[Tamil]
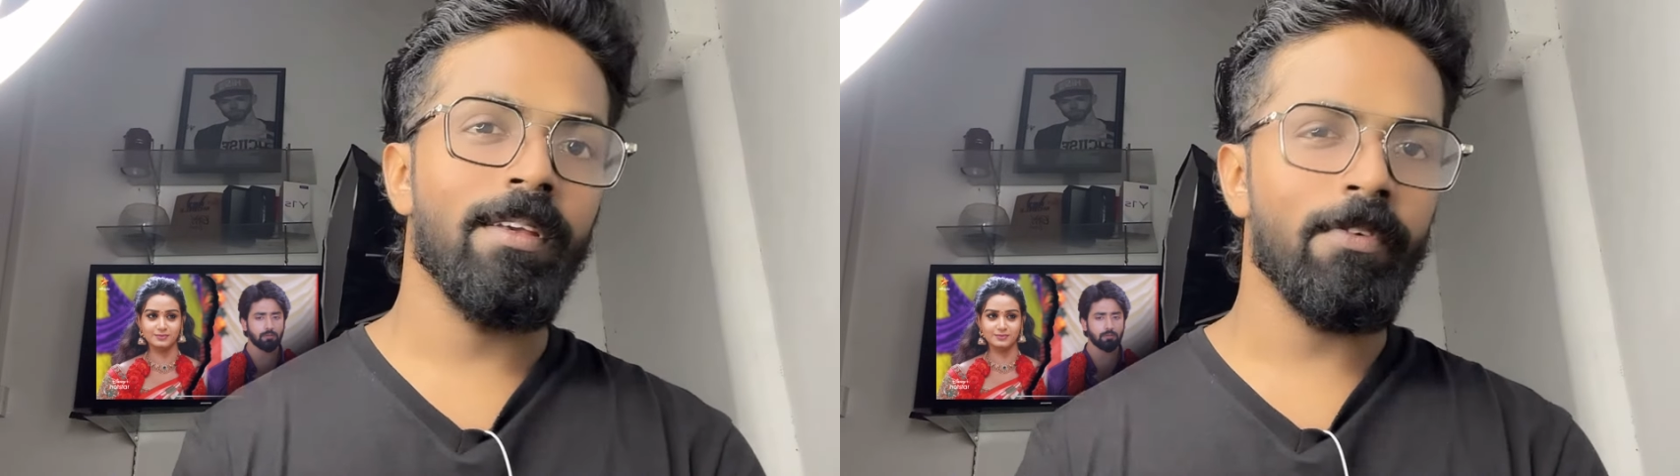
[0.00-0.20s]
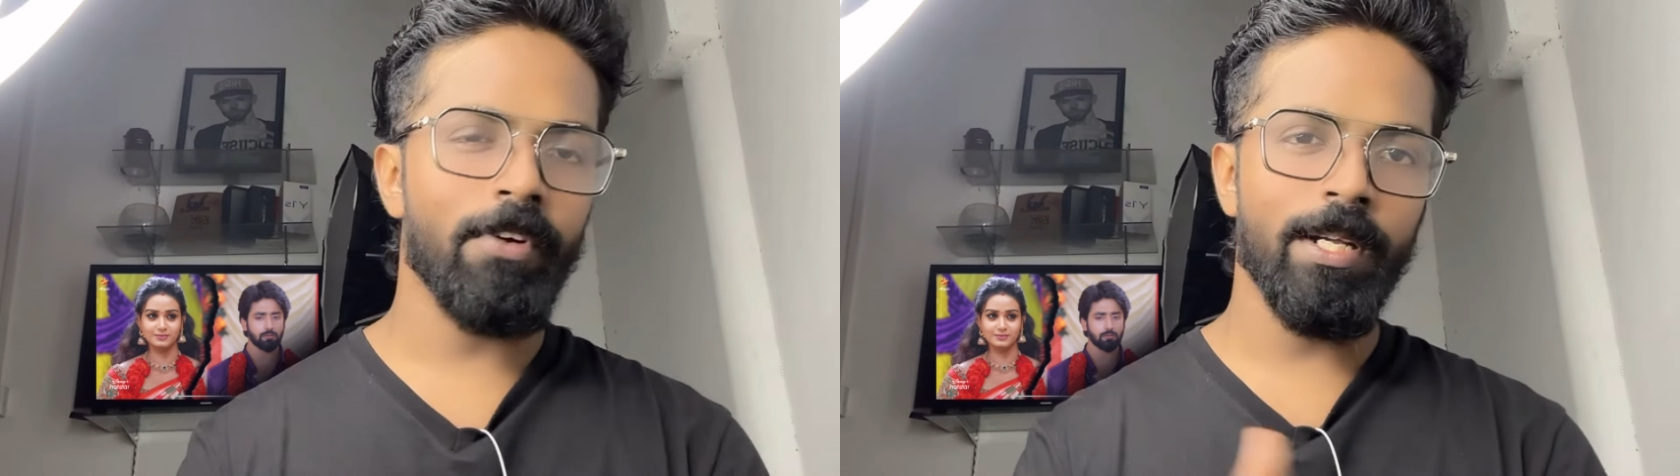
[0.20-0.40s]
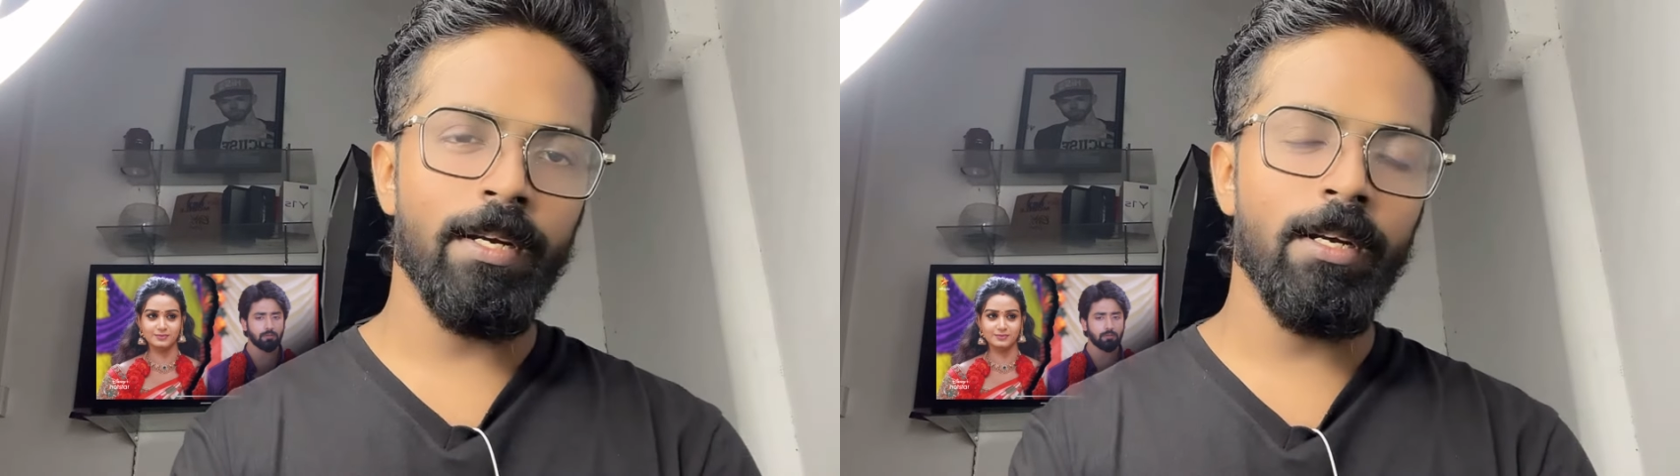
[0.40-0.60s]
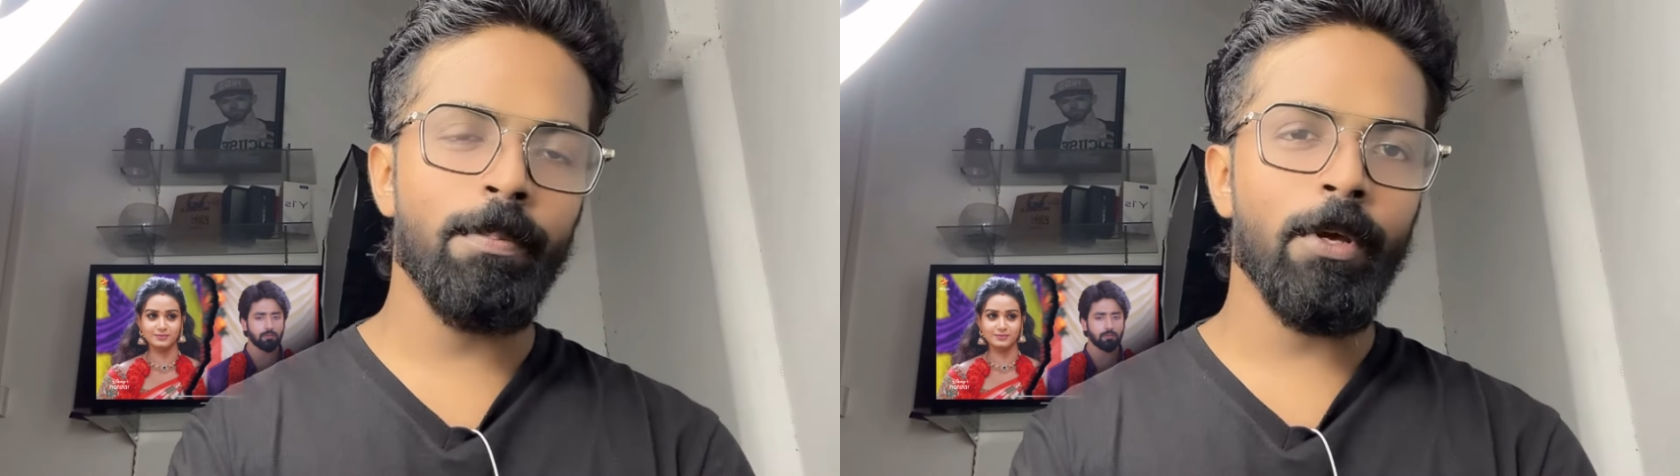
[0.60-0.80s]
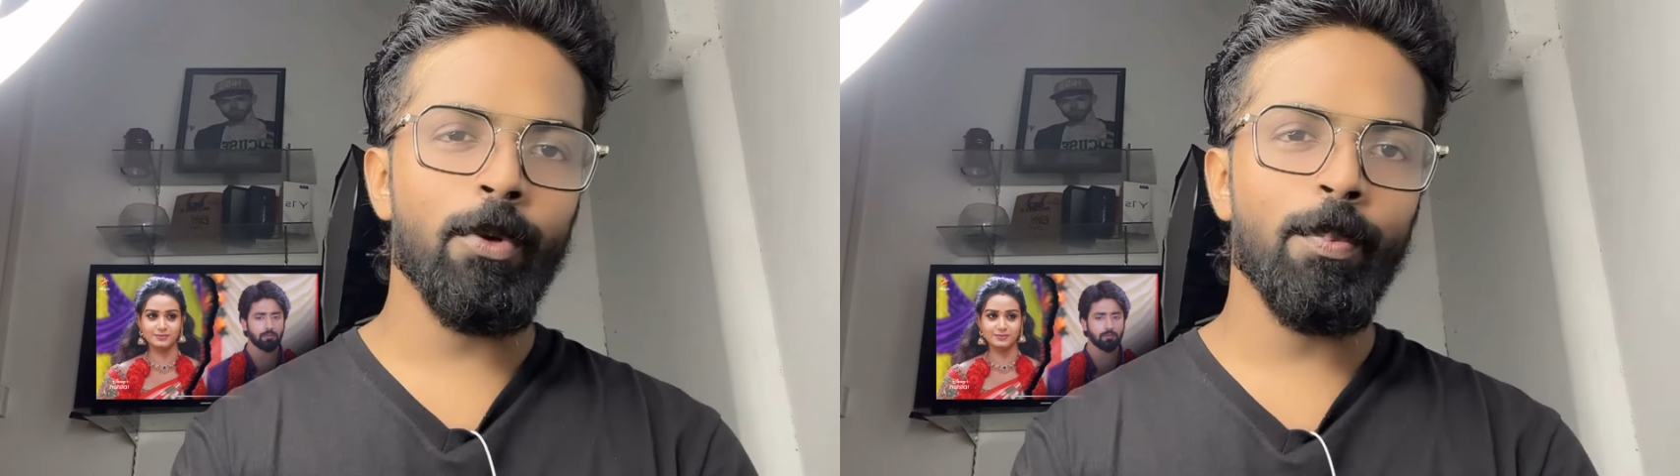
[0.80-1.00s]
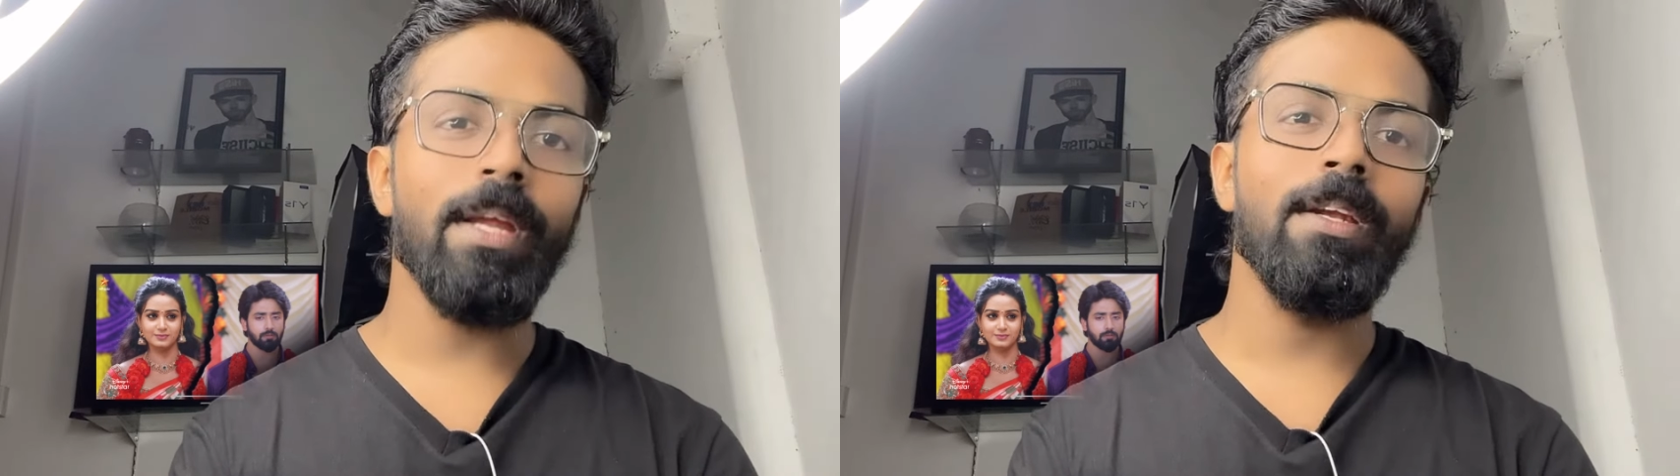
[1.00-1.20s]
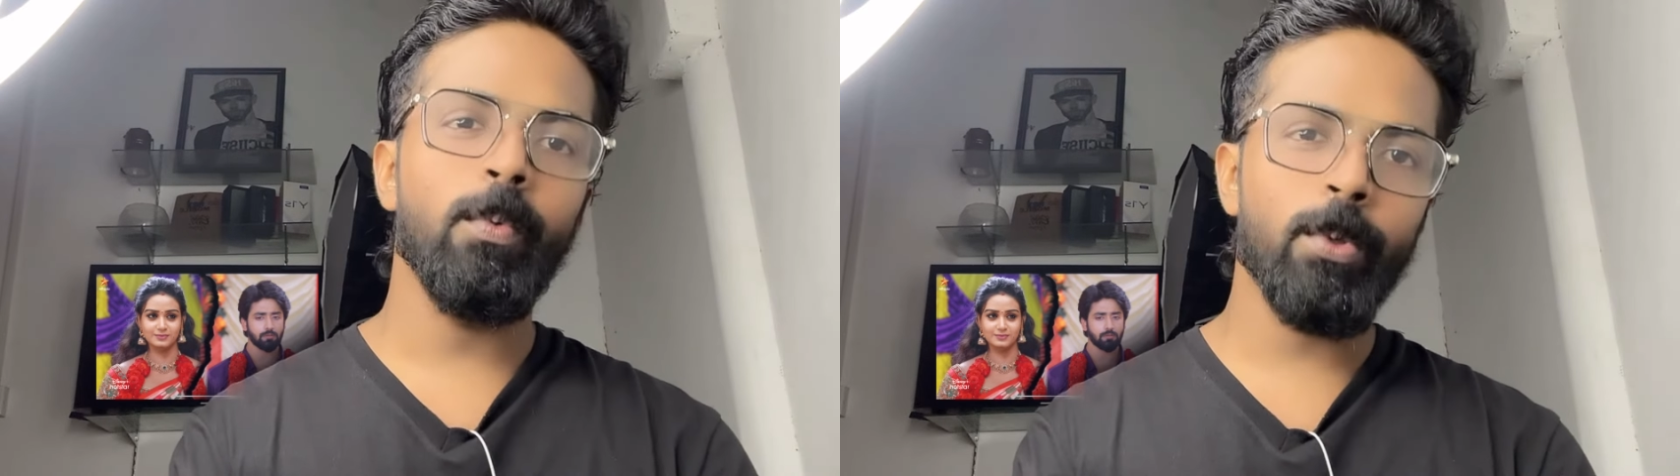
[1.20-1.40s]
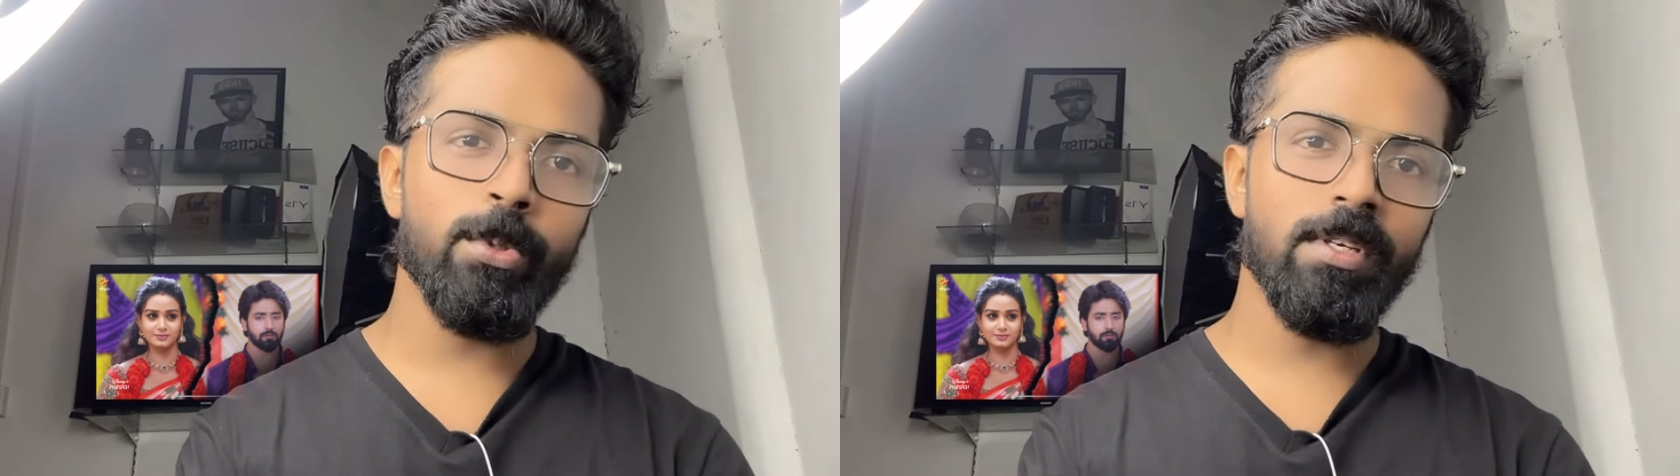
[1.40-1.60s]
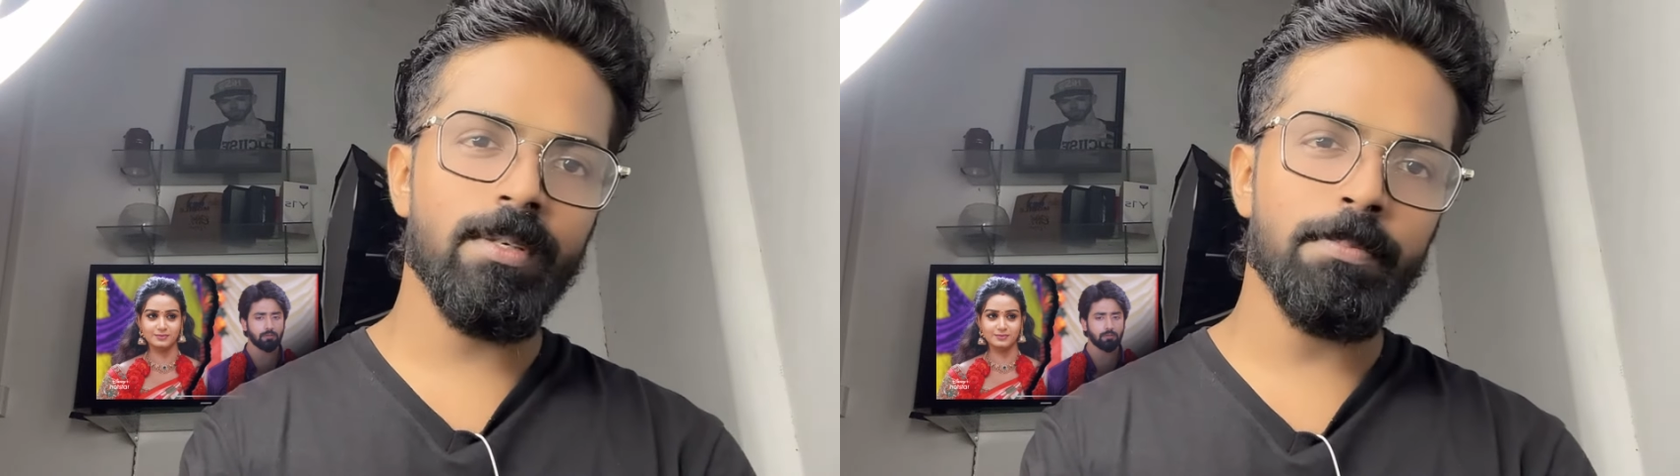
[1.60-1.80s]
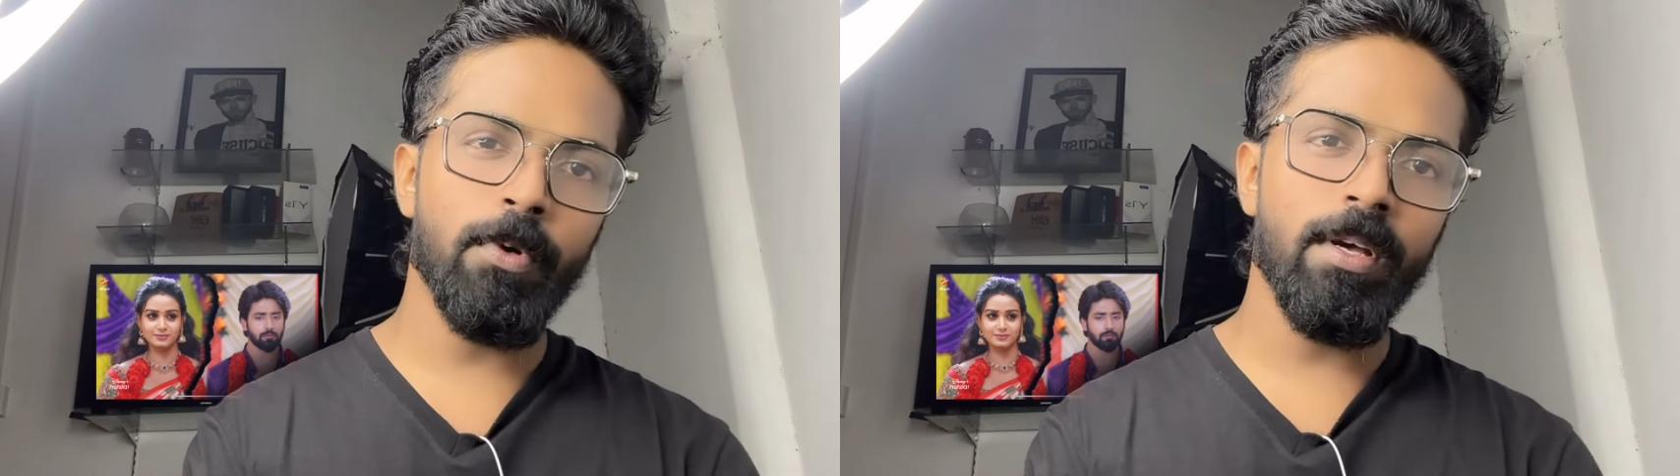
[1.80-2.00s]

இவங்க ரெண்டு பேருமே டிவோர்ஸ்டுக்கு